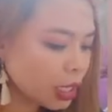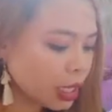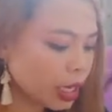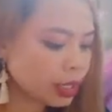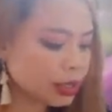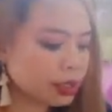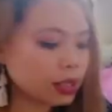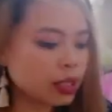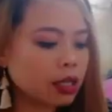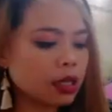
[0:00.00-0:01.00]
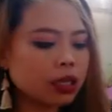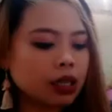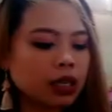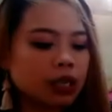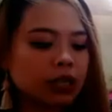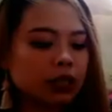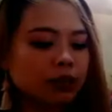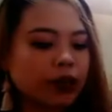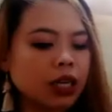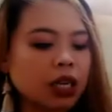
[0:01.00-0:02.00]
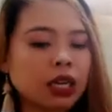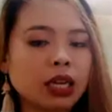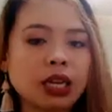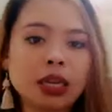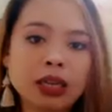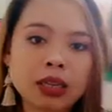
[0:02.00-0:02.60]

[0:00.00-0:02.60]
next is vanilla